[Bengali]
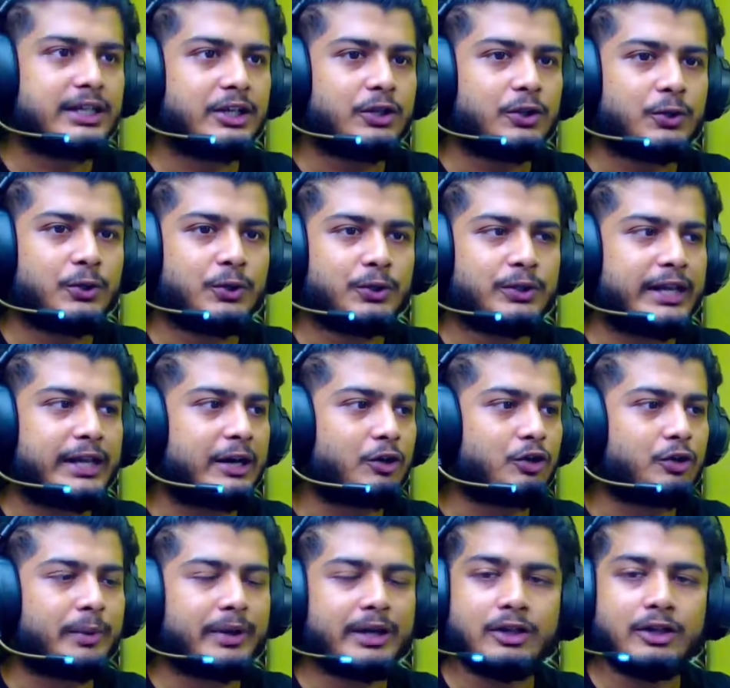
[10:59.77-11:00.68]
তো দেখো
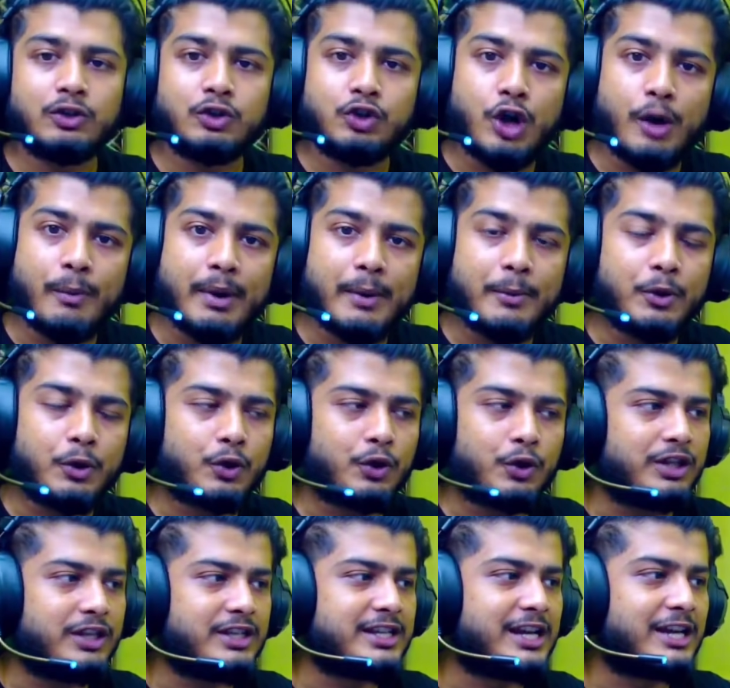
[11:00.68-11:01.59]
তোমায় কিন্তু টপ আপও
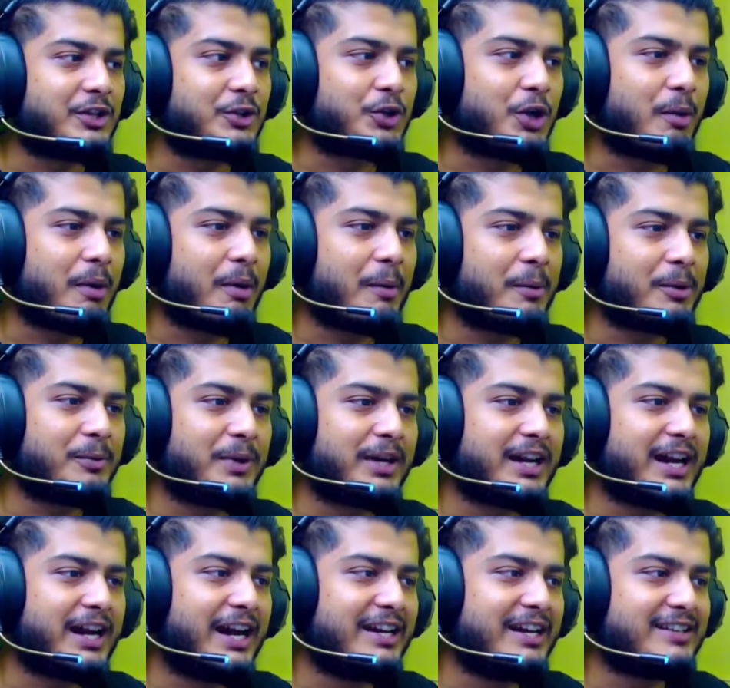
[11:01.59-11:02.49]
করে দিয়েছি এত টপ আপে
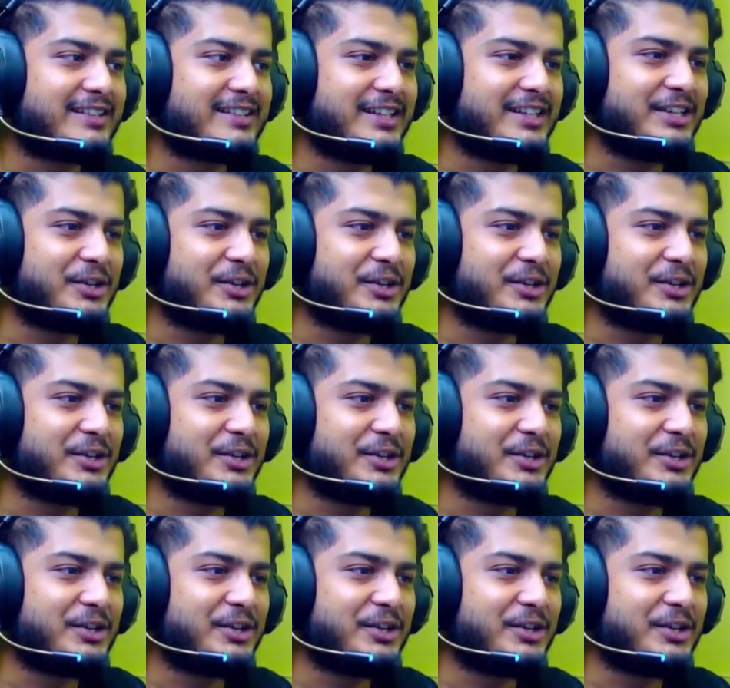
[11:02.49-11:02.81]
তোমার গাড়ির স্কিনও